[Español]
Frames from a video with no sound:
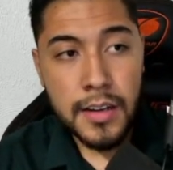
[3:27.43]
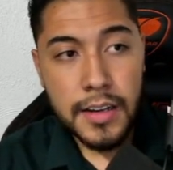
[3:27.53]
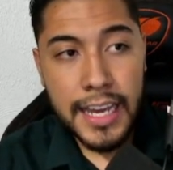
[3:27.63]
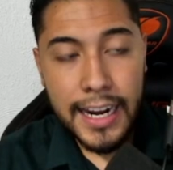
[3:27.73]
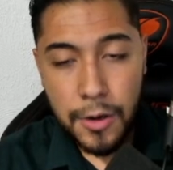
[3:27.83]

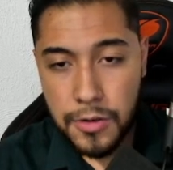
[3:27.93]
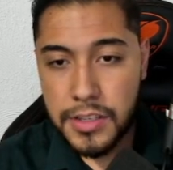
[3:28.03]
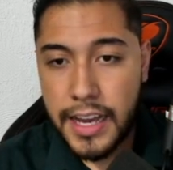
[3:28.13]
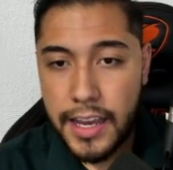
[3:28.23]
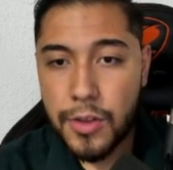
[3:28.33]
que la
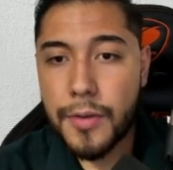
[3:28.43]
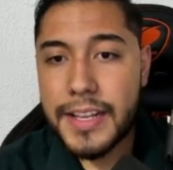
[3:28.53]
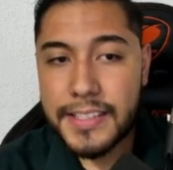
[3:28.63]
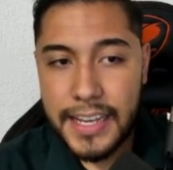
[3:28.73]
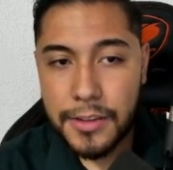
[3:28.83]
cosa ha ido
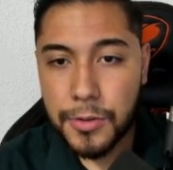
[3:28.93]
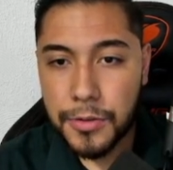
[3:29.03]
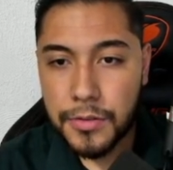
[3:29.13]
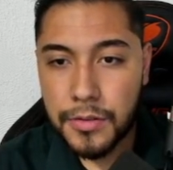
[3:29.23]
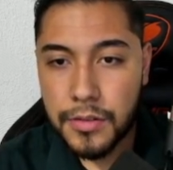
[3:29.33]
avanzando,
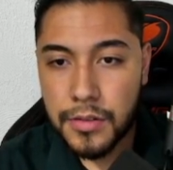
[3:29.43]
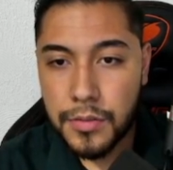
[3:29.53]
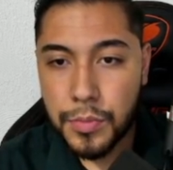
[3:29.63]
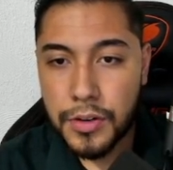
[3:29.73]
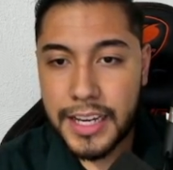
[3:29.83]

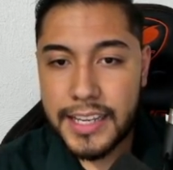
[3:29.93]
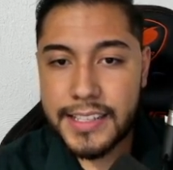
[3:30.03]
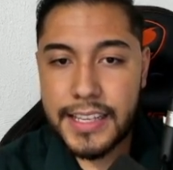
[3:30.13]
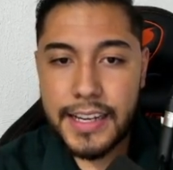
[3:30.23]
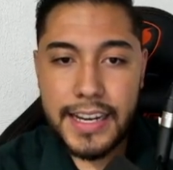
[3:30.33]
porque
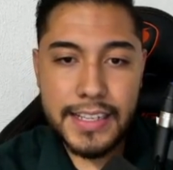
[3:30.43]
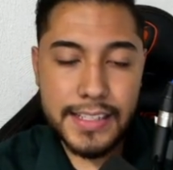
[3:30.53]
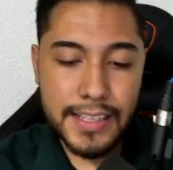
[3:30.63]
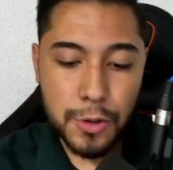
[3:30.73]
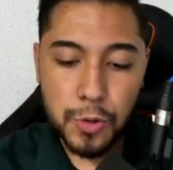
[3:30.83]

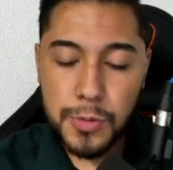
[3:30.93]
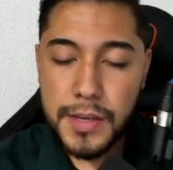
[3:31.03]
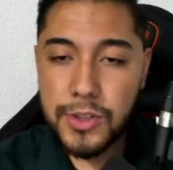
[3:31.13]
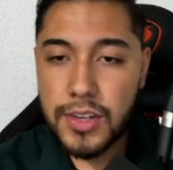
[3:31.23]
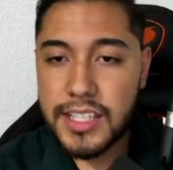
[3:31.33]
estas
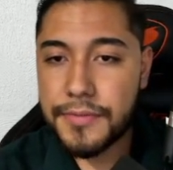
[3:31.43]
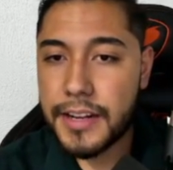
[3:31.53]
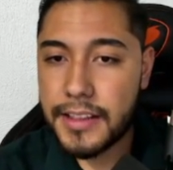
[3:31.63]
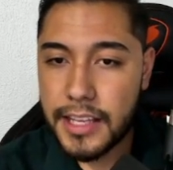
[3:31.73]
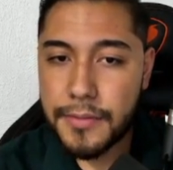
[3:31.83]
suspensiones
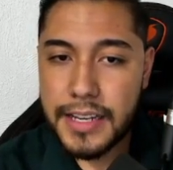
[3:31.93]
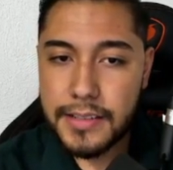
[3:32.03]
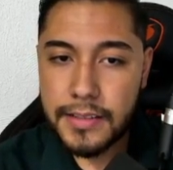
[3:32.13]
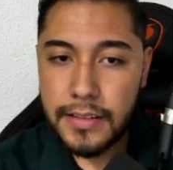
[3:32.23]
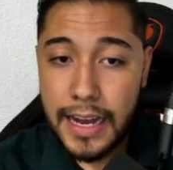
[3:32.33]

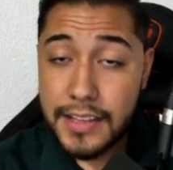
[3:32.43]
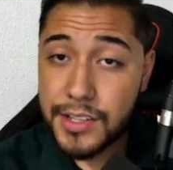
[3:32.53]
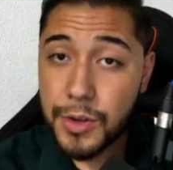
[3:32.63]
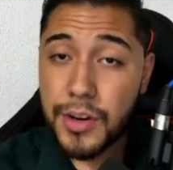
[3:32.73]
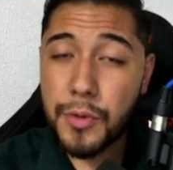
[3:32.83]
definitivas han
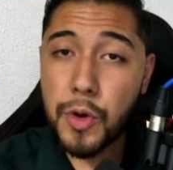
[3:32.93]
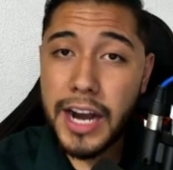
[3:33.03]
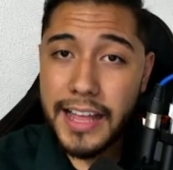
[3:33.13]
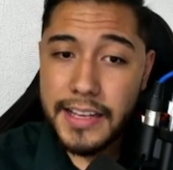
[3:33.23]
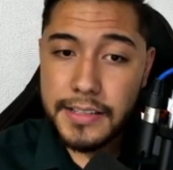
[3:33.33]
sido
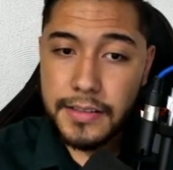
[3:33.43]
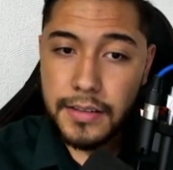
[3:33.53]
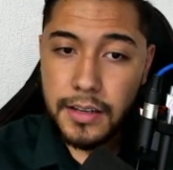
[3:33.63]
revocadas.